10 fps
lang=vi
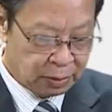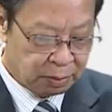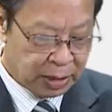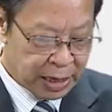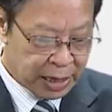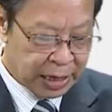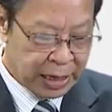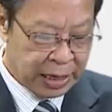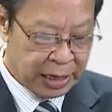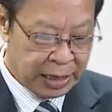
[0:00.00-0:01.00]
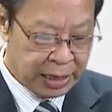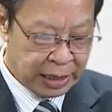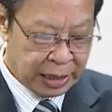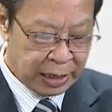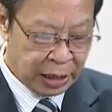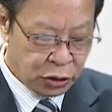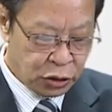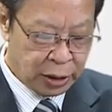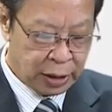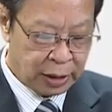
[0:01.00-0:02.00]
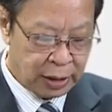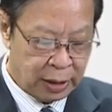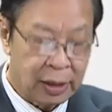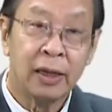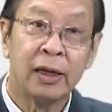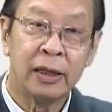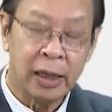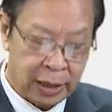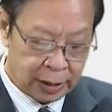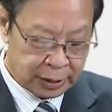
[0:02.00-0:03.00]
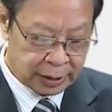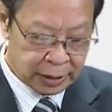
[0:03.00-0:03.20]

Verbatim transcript: Menarini, Egid, Tedis,